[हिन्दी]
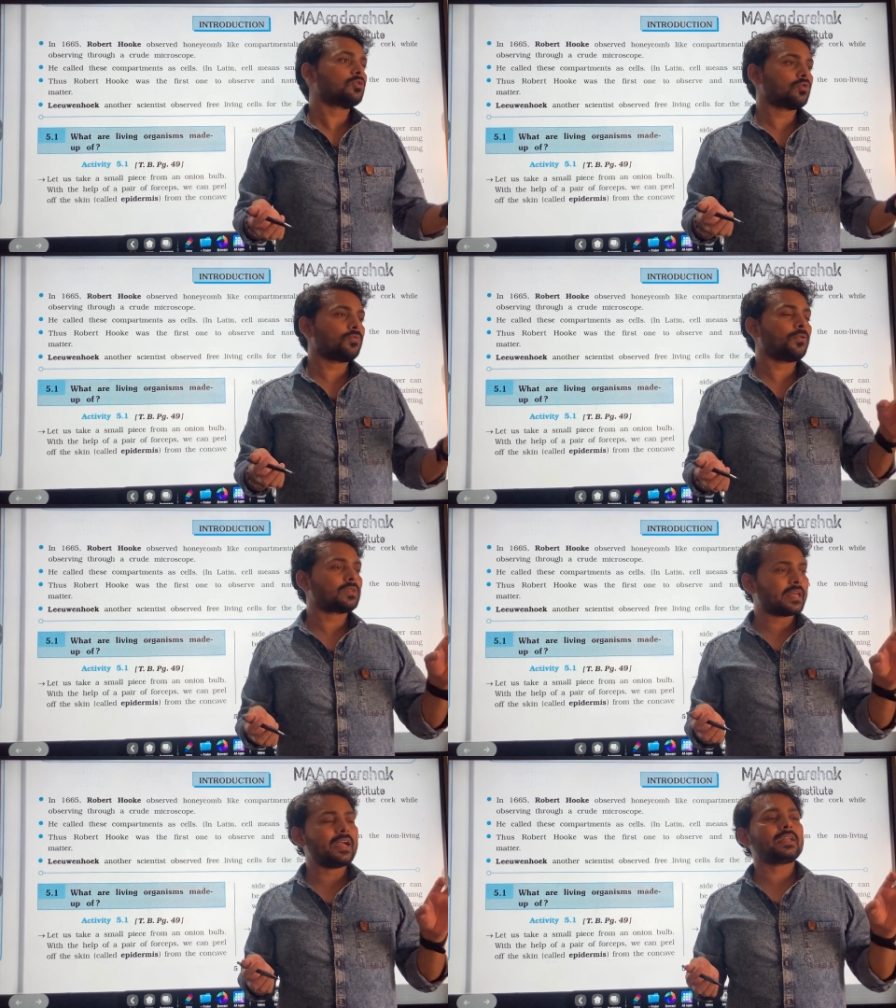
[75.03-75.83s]
सो फॉर
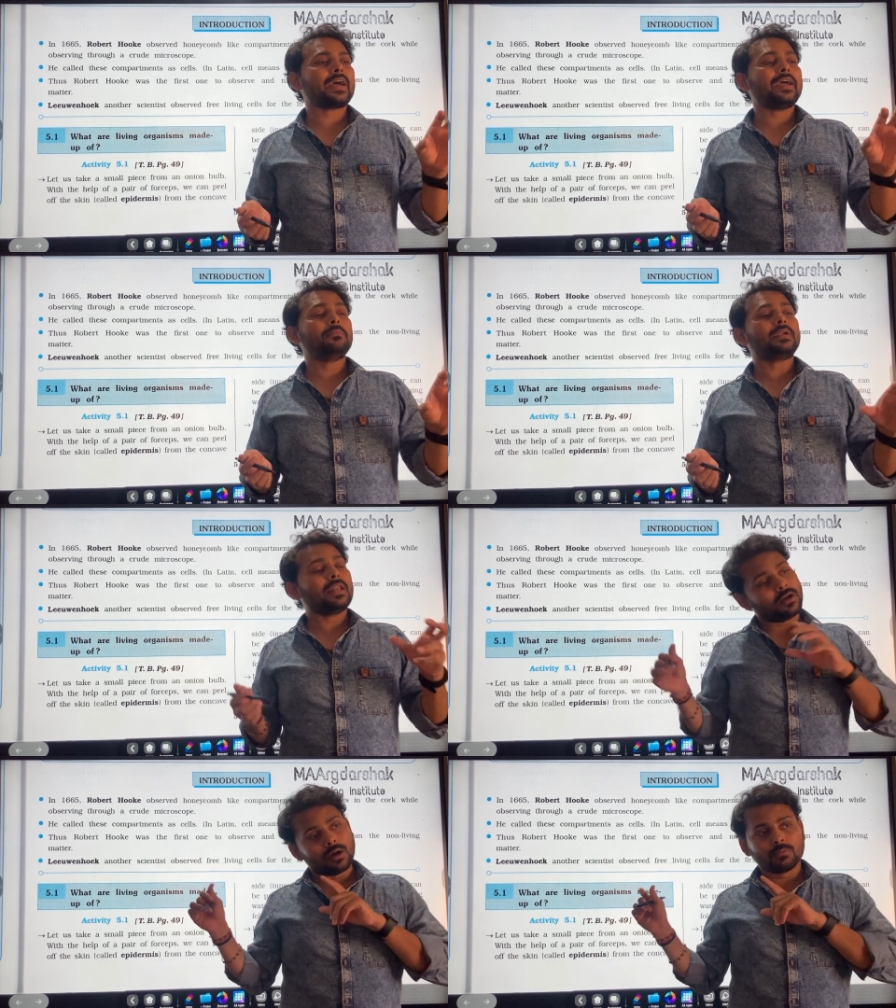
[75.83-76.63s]
देट आई
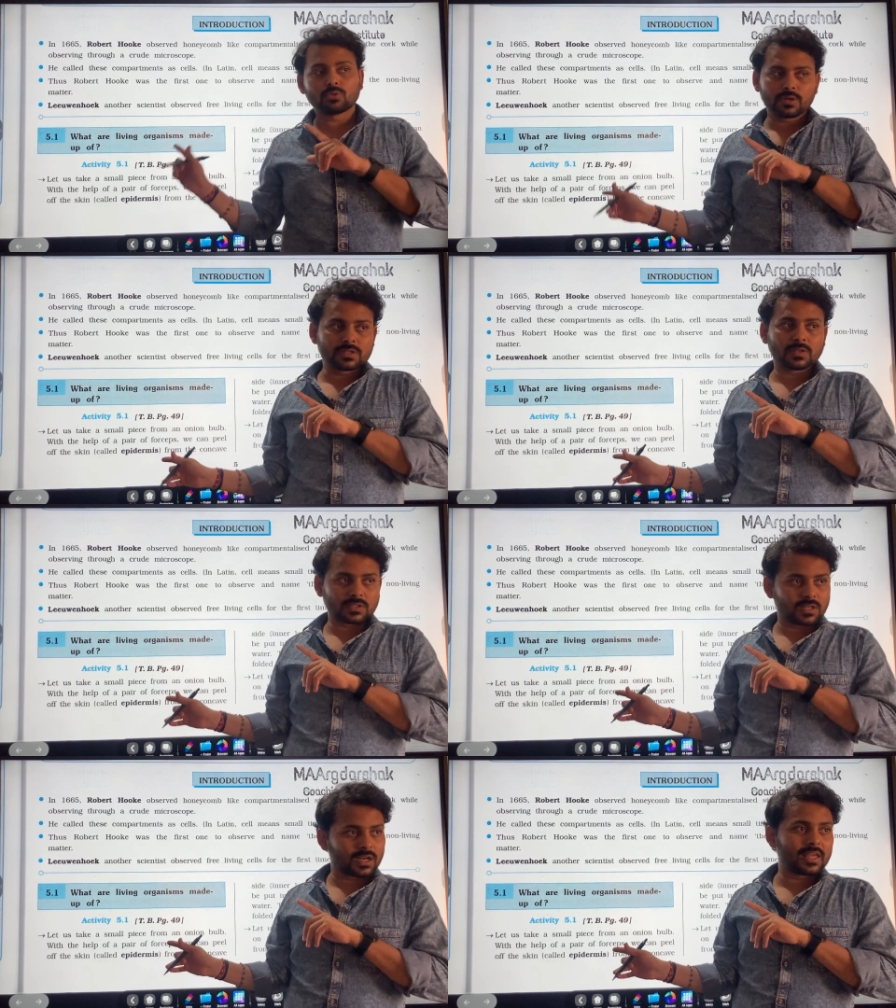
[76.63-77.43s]
एम हम तो डिस्कस
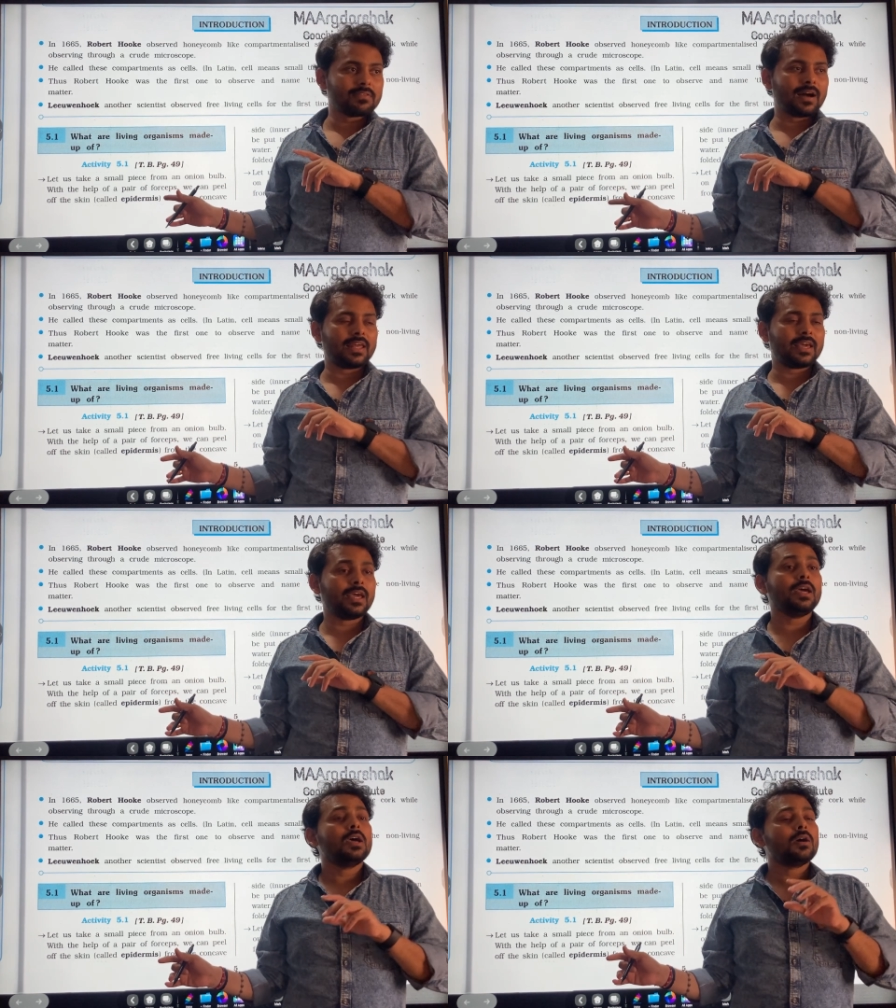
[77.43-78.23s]
करने ही वाले
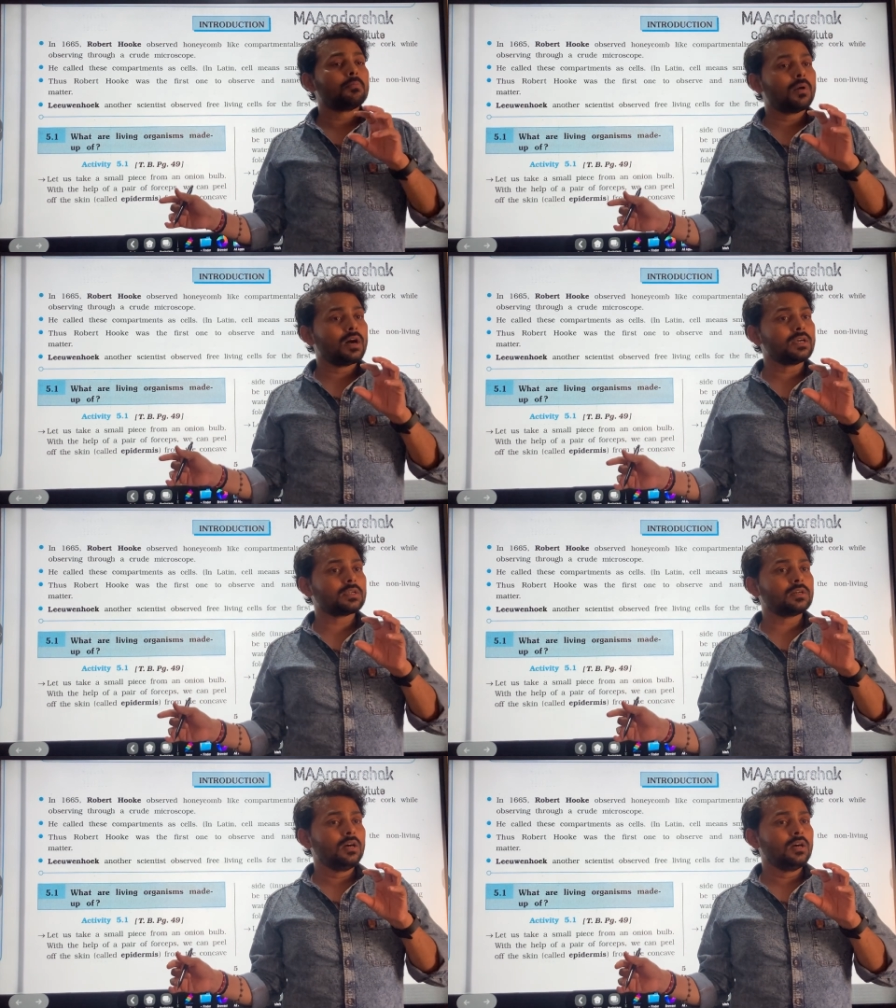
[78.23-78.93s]
हैं बट